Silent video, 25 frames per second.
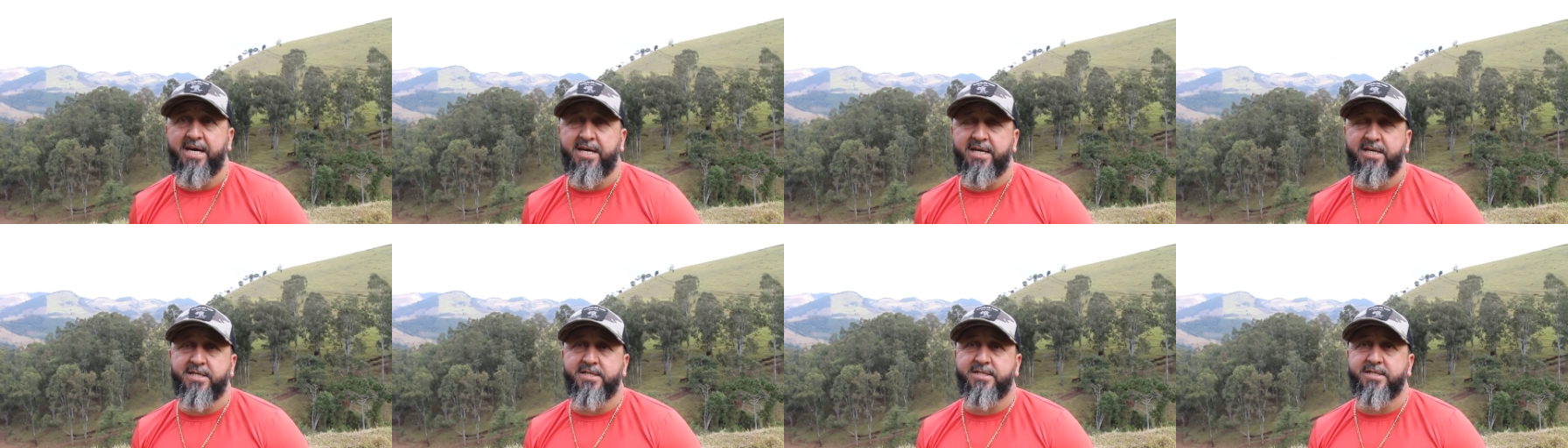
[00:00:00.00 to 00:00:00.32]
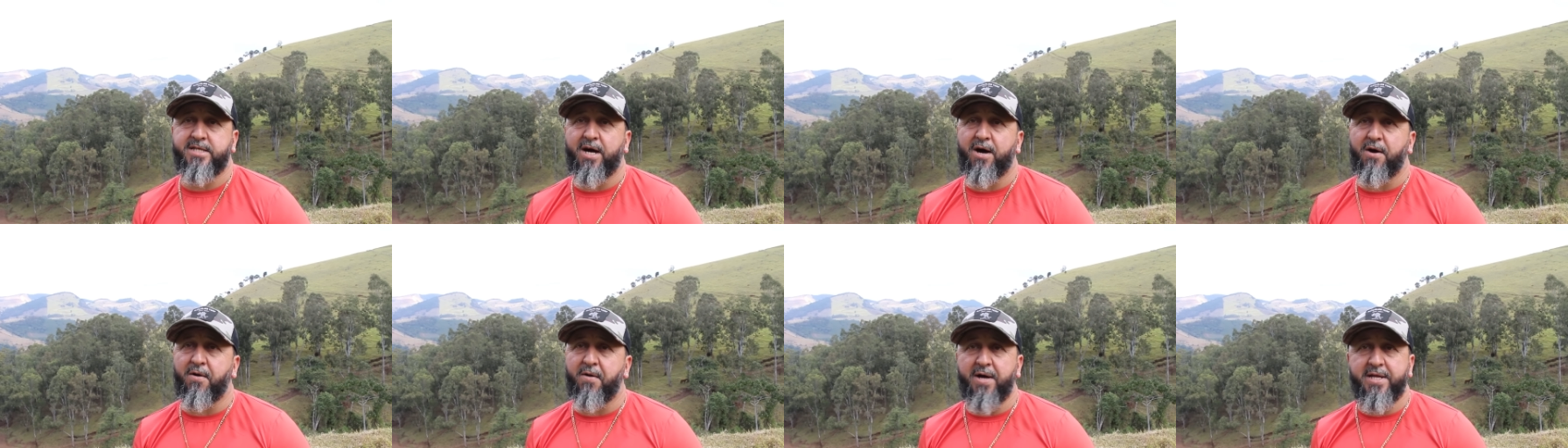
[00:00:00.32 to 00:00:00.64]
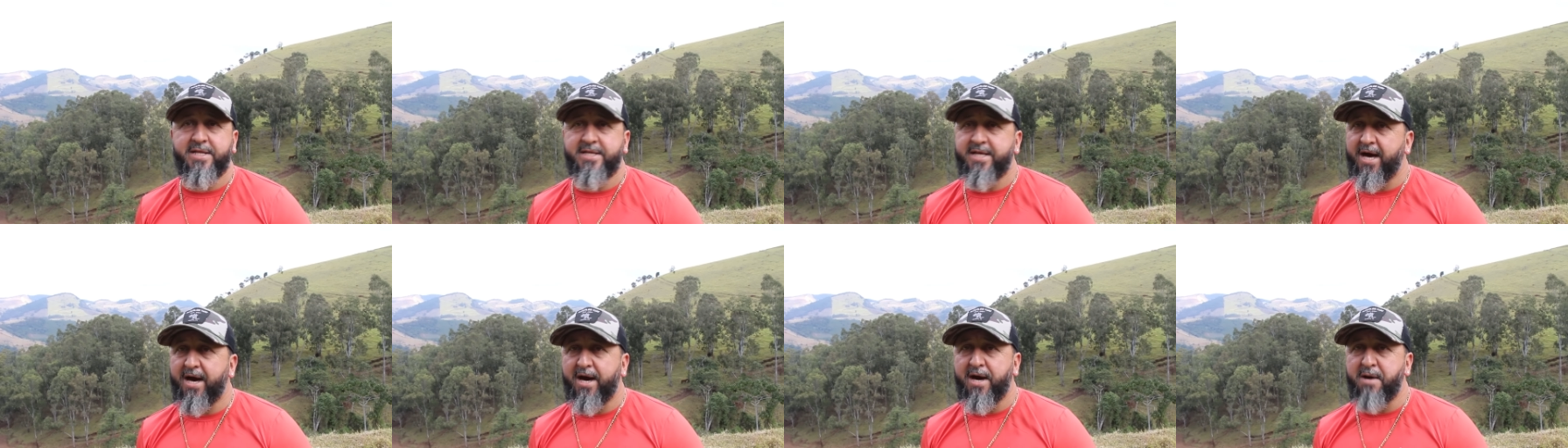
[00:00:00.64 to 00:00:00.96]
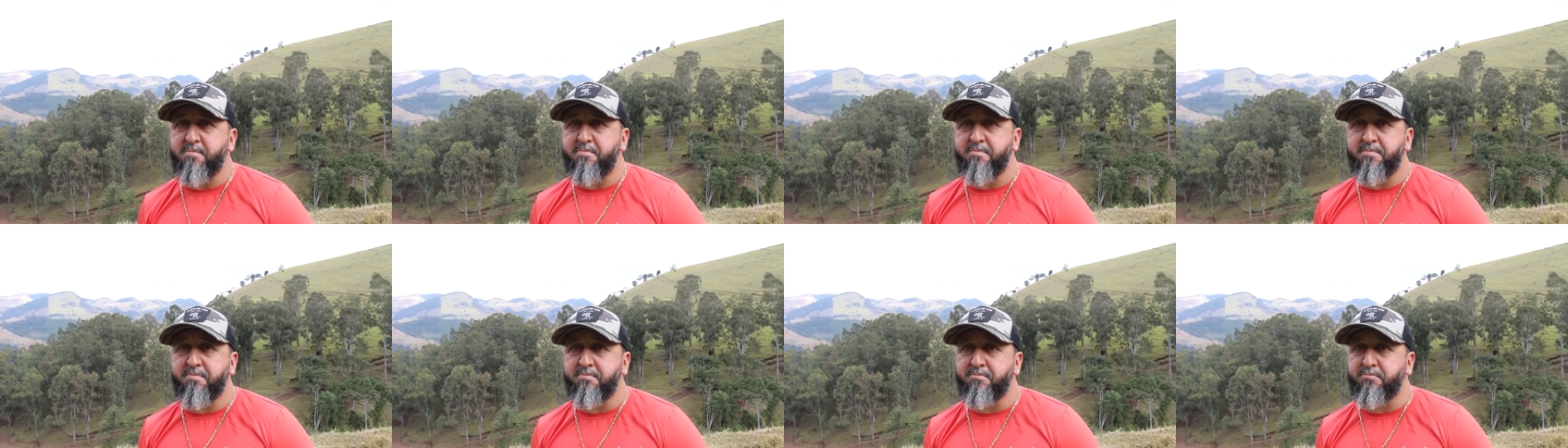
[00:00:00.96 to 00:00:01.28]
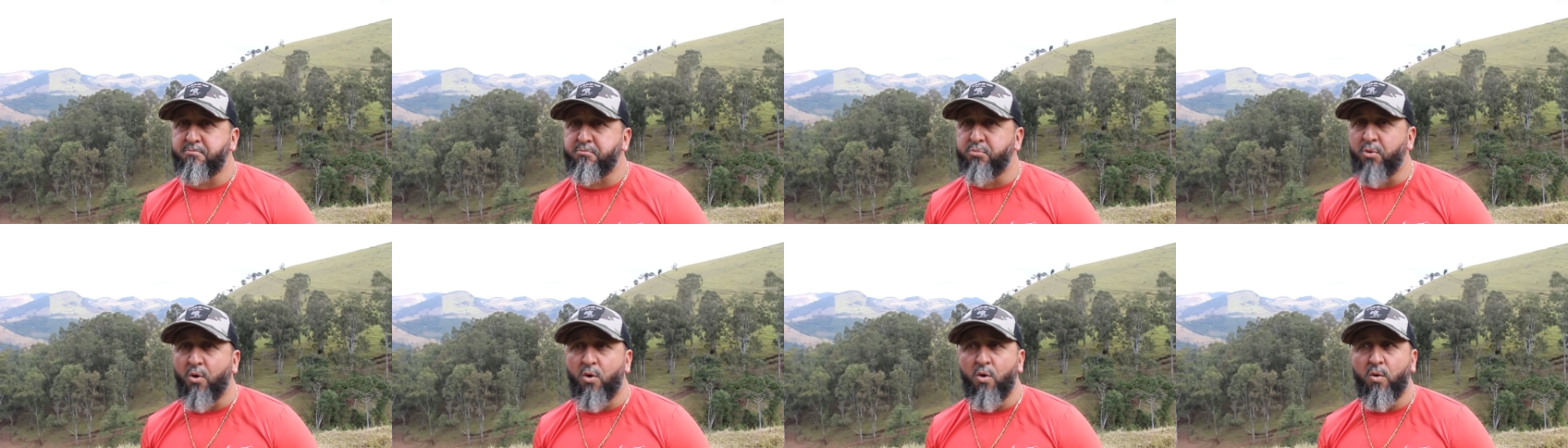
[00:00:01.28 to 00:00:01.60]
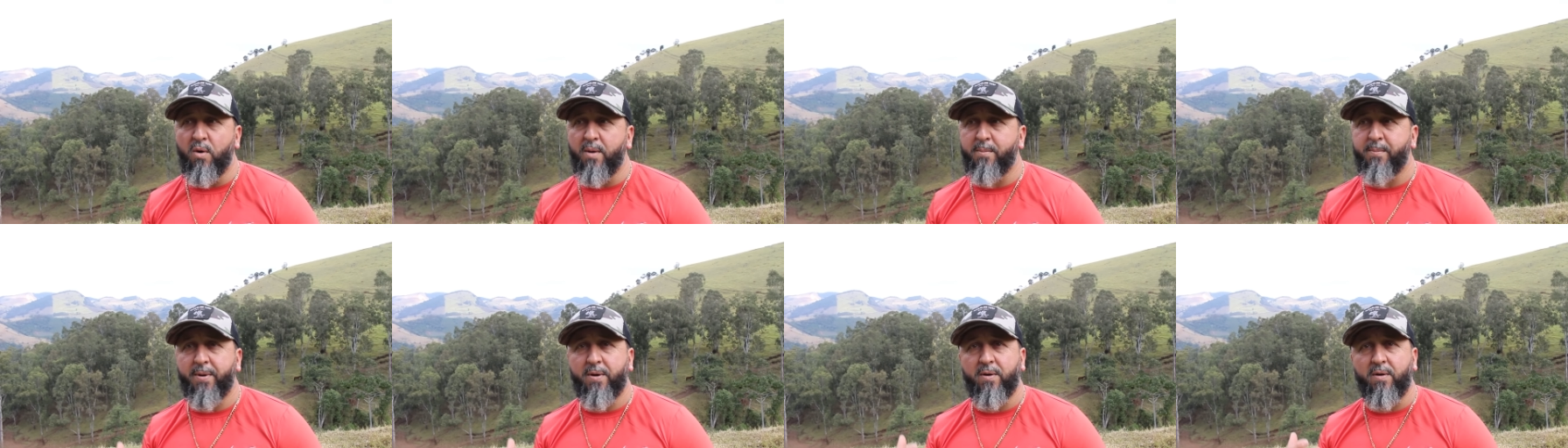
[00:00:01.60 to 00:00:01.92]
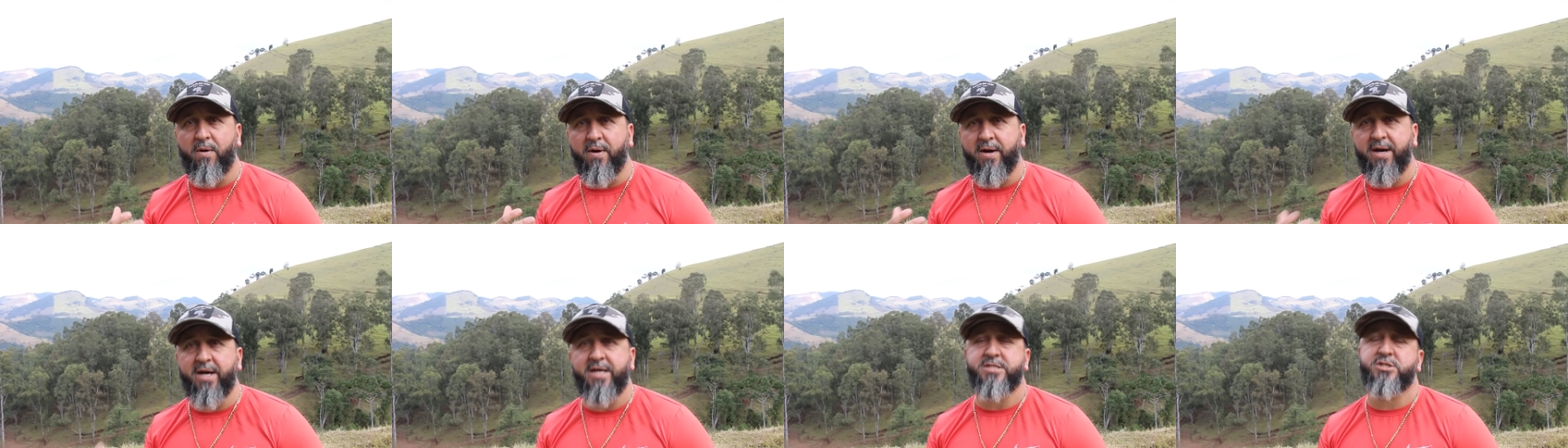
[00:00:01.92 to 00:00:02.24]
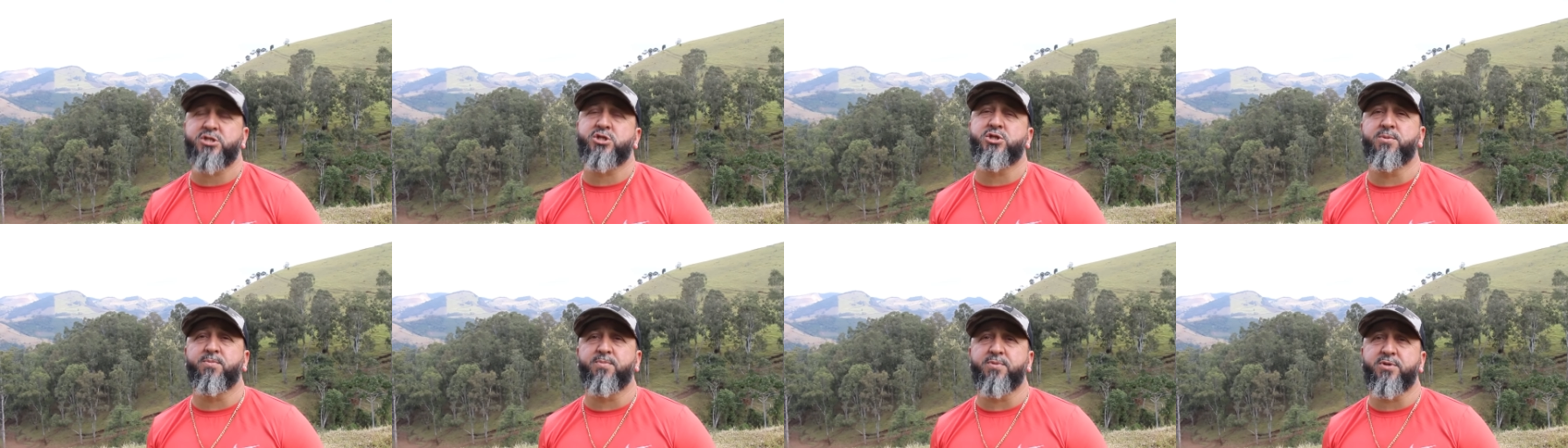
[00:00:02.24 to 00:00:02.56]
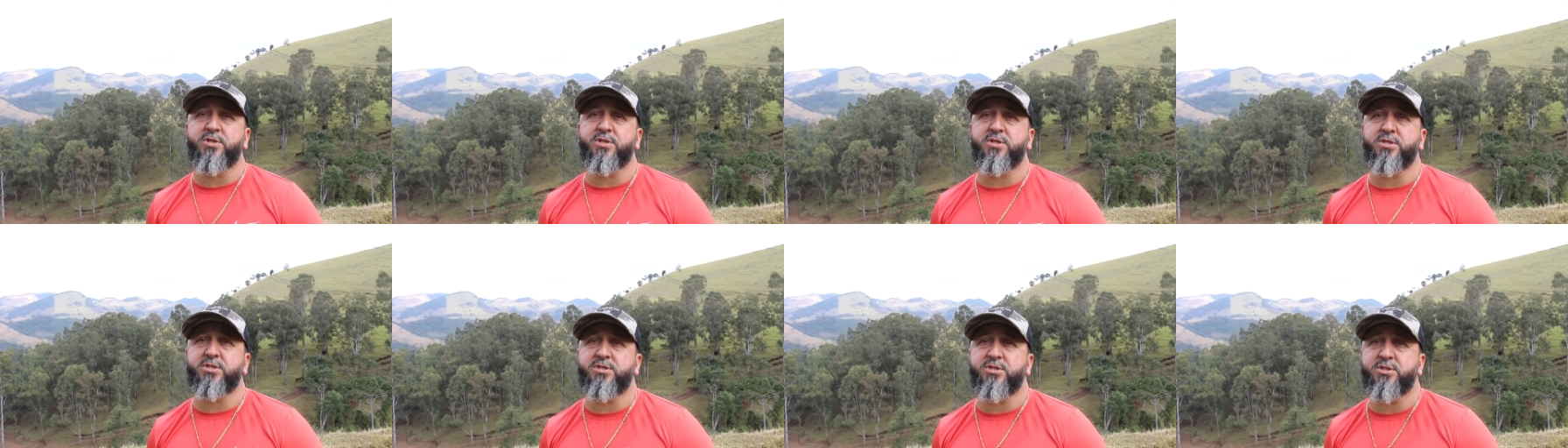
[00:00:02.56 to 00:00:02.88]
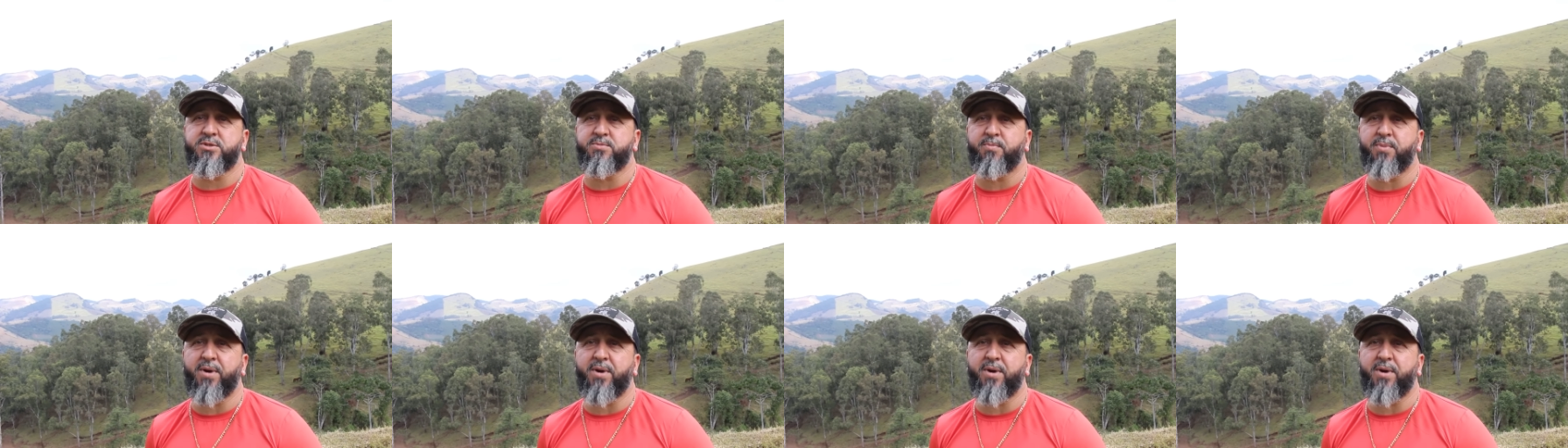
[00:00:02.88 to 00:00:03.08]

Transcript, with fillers: Uhum. Então é uma terra boa para qualquer tipo de, de,